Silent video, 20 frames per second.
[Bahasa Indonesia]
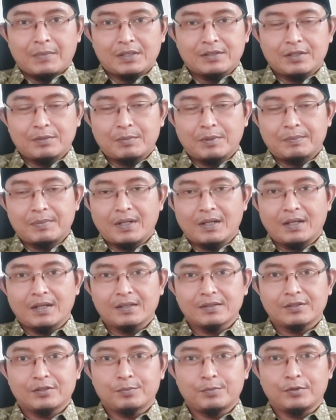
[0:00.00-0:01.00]
masih
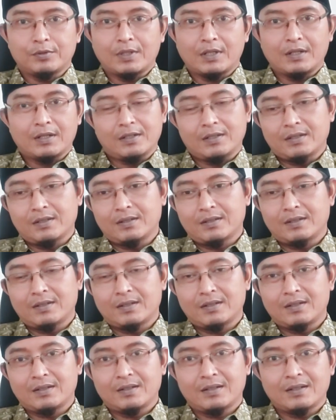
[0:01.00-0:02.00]
membahas putaran
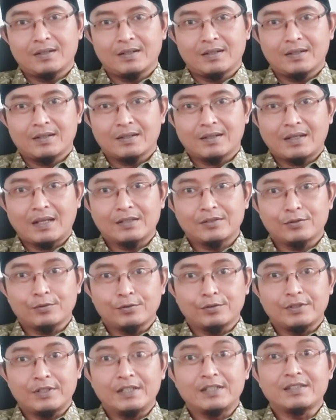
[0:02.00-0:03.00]

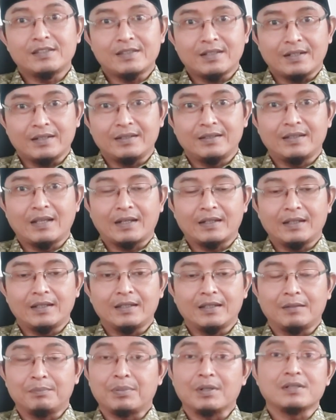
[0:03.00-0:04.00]
kasus istri yang
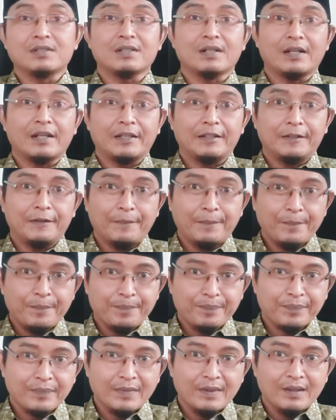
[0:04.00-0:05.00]
ingin bercerai
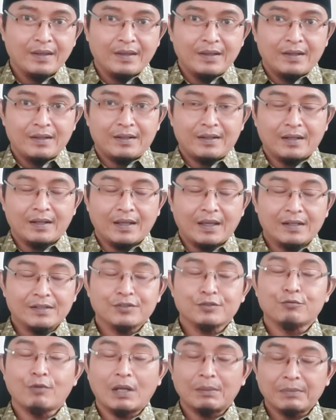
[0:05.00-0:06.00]
dengan
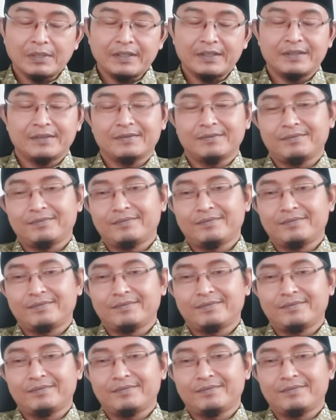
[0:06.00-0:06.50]
suami.